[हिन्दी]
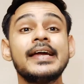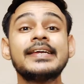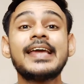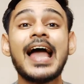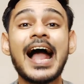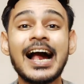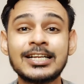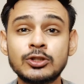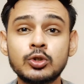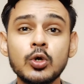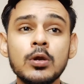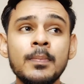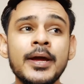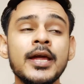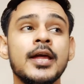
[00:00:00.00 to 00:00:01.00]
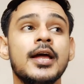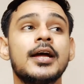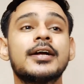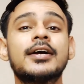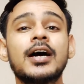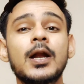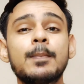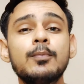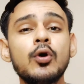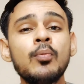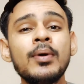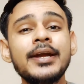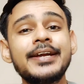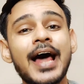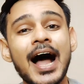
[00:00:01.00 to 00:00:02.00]
कि एक्चुअल में गर्मियों
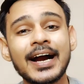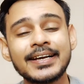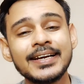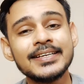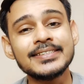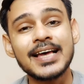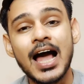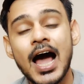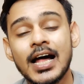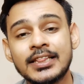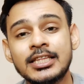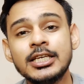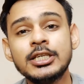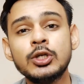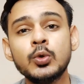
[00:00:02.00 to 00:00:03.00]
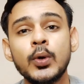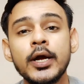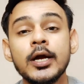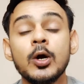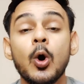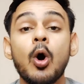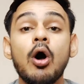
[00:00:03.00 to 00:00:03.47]
में डार्कनेस आती क्यों है